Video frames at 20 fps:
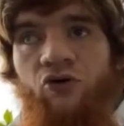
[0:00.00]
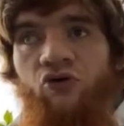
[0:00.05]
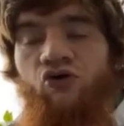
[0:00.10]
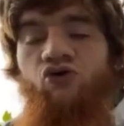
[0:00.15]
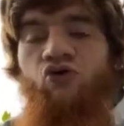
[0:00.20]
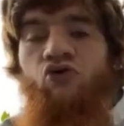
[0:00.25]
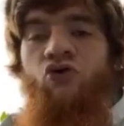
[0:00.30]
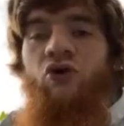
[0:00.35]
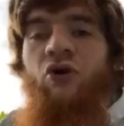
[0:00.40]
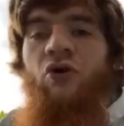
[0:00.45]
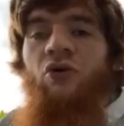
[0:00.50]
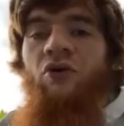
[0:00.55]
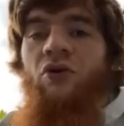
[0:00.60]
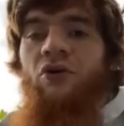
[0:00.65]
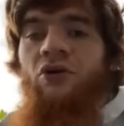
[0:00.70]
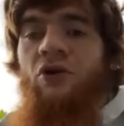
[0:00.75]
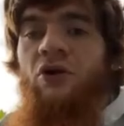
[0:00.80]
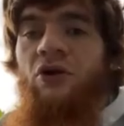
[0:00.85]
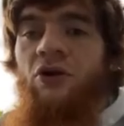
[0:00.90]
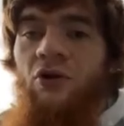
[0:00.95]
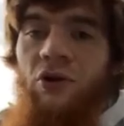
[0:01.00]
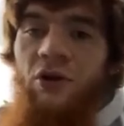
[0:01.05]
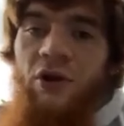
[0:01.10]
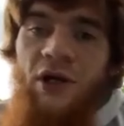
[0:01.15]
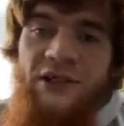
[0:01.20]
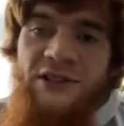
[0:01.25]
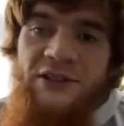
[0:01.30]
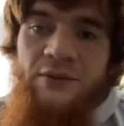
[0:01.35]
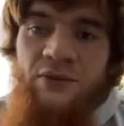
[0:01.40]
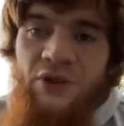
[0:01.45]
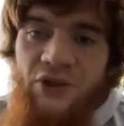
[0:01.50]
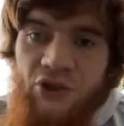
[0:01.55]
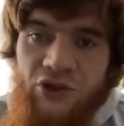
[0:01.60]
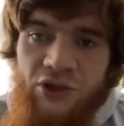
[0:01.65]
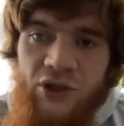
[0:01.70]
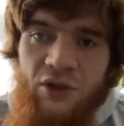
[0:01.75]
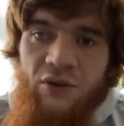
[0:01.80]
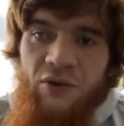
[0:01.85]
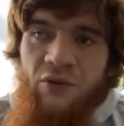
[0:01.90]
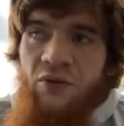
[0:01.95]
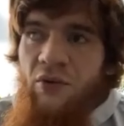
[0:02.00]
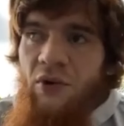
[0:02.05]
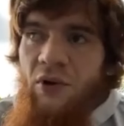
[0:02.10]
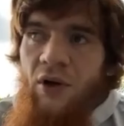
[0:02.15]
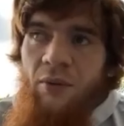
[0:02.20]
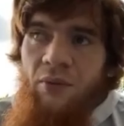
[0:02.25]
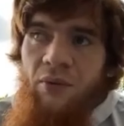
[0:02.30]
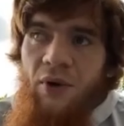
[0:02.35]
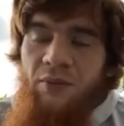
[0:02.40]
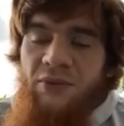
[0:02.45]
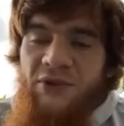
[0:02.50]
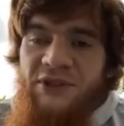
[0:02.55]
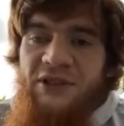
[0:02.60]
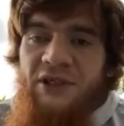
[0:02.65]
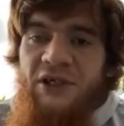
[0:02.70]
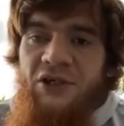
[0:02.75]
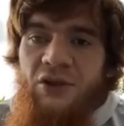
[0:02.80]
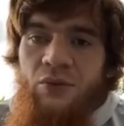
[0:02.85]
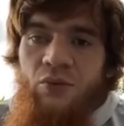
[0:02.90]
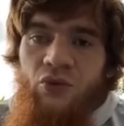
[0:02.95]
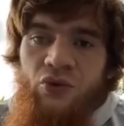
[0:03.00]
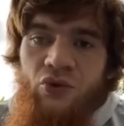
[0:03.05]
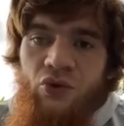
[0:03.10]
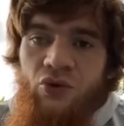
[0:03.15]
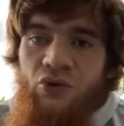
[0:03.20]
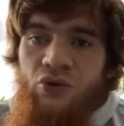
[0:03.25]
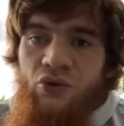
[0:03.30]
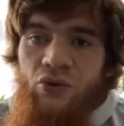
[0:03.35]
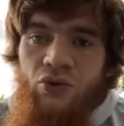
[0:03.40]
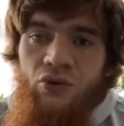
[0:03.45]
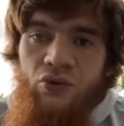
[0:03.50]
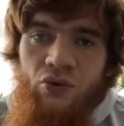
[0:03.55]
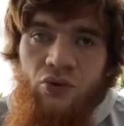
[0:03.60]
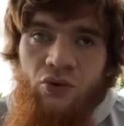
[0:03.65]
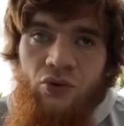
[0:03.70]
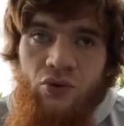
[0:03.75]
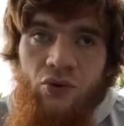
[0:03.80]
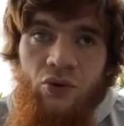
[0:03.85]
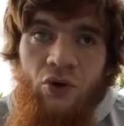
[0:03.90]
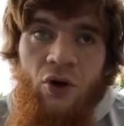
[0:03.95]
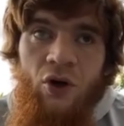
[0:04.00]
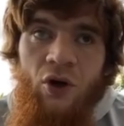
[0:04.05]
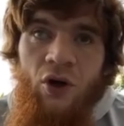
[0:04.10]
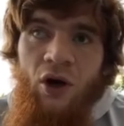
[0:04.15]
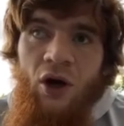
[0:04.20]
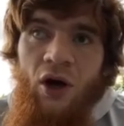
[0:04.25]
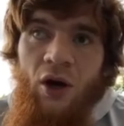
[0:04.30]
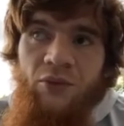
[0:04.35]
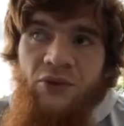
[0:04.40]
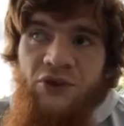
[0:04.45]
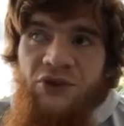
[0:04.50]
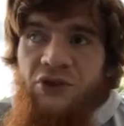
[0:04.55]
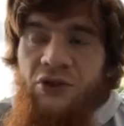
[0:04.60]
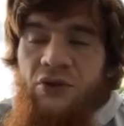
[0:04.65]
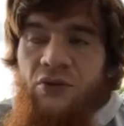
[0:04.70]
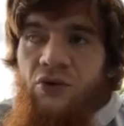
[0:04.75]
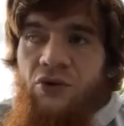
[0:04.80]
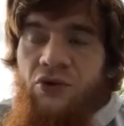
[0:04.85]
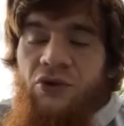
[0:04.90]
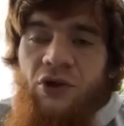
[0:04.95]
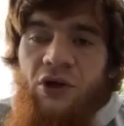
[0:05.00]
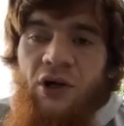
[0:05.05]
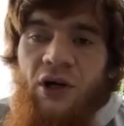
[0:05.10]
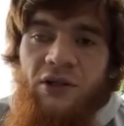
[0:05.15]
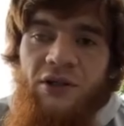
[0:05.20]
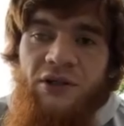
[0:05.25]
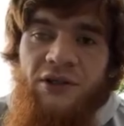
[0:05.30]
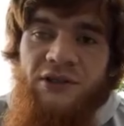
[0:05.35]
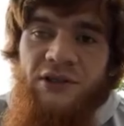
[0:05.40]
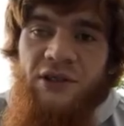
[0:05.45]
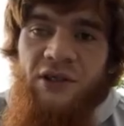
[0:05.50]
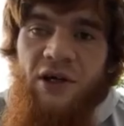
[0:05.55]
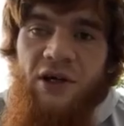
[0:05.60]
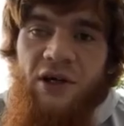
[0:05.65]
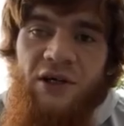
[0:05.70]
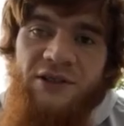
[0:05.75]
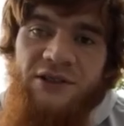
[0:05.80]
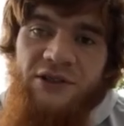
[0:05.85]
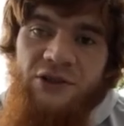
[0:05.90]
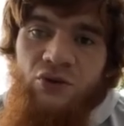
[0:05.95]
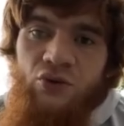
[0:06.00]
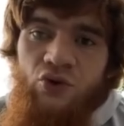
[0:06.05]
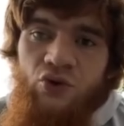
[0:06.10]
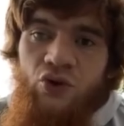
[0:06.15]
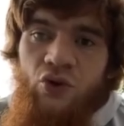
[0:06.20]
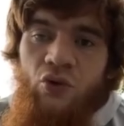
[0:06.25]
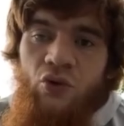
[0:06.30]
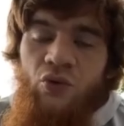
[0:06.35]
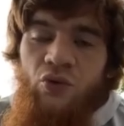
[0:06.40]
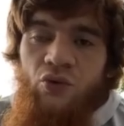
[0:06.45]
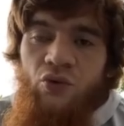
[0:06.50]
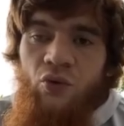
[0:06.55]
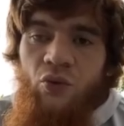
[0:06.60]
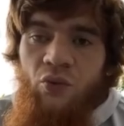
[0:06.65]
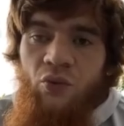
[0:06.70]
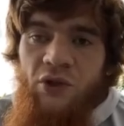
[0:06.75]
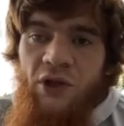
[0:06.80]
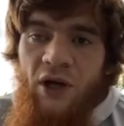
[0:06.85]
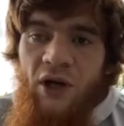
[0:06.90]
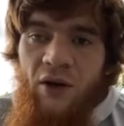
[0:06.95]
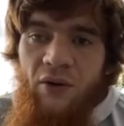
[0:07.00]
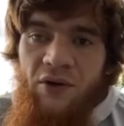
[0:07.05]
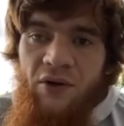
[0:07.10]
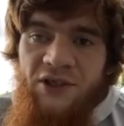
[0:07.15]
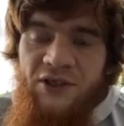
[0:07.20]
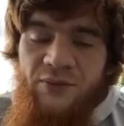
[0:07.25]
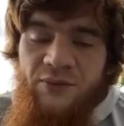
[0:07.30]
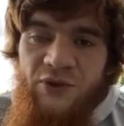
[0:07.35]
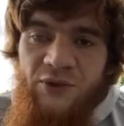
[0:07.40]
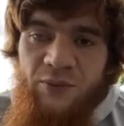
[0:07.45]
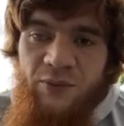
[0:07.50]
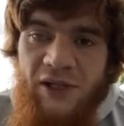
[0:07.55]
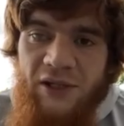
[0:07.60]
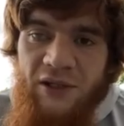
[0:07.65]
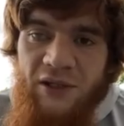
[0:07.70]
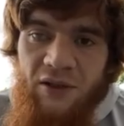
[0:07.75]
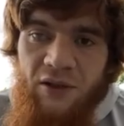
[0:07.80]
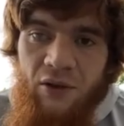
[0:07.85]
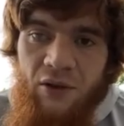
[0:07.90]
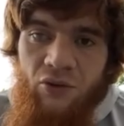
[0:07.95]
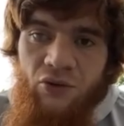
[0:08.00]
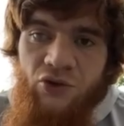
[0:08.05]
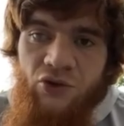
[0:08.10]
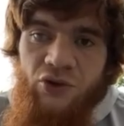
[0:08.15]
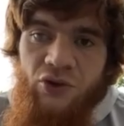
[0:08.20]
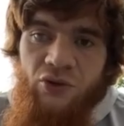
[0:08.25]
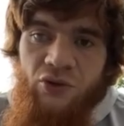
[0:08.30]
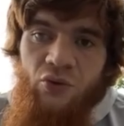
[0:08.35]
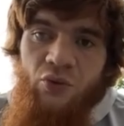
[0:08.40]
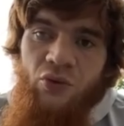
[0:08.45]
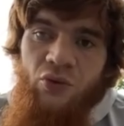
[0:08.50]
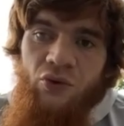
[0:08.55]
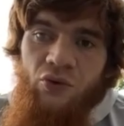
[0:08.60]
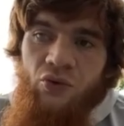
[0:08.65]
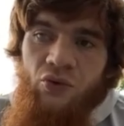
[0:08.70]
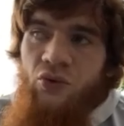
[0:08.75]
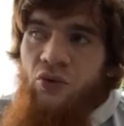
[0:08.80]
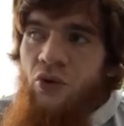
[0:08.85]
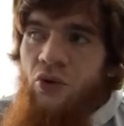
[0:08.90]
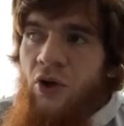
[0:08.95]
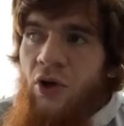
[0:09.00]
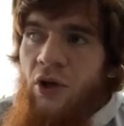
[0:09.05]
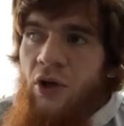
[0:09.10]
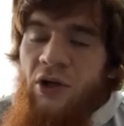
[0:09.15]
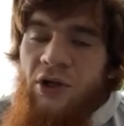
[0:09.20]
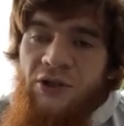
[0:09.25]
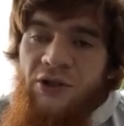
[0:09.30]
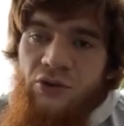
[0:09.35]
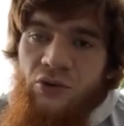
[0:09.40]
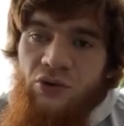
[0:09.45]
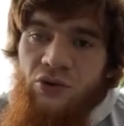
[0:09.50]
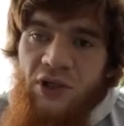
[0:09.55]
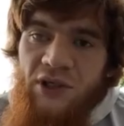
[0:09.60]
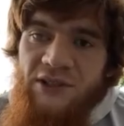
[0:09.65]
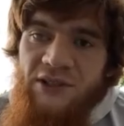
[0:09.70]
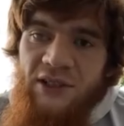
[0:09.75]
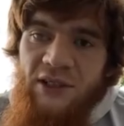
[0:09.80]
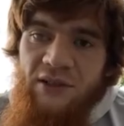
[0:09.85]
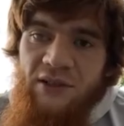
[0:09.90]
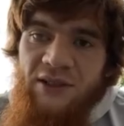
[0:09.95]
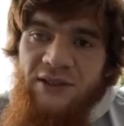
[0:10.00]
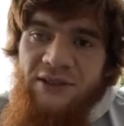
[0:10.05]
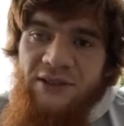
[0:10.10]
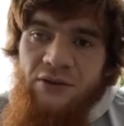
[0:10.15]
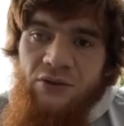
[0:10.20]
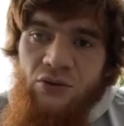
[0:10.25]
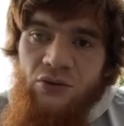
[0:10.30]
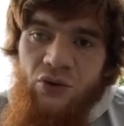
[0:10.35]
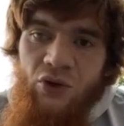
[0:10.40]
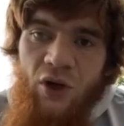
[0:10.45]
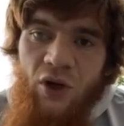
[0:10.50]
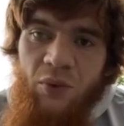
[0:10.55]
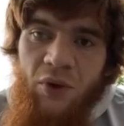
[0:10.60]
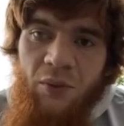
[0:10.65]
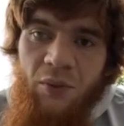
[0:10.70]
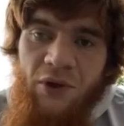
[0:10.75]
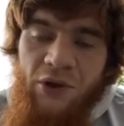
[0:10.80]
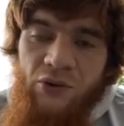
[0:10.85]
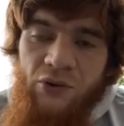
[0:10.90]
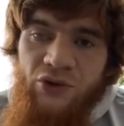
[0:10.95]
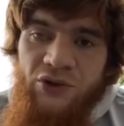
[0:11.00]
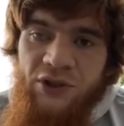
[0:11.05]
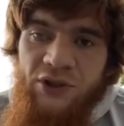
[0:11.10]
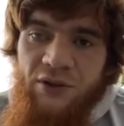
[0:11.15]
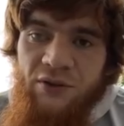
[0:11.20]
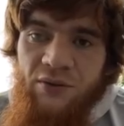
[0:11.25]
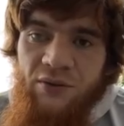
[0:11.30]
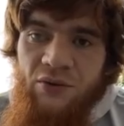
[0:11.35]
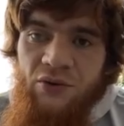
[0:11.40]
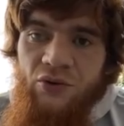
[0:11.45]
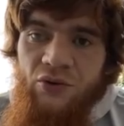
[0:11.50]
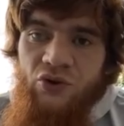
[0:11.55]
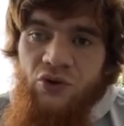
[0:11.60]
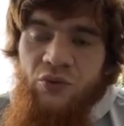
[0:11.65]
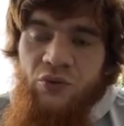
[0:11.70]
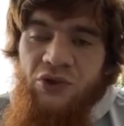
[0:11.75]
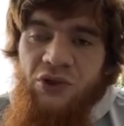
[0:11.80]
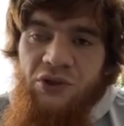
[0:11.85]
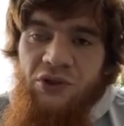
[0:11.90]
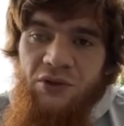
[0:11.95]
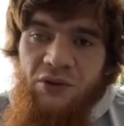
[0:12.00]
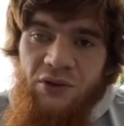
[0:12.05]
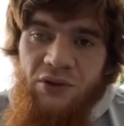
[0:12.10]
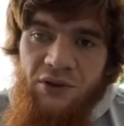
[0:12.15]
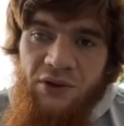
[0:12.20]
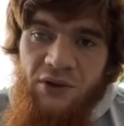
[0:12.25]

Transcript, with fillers: чуть-чуть говорит. И я с ним начинаю объяснять ему то, то, то, то. Объяснил вроде как несколько раз и ушел. Ну, мы договорились без пяток, короче. Я думал, ну, если он так согласен, то я поборюсь, да, чтобы этот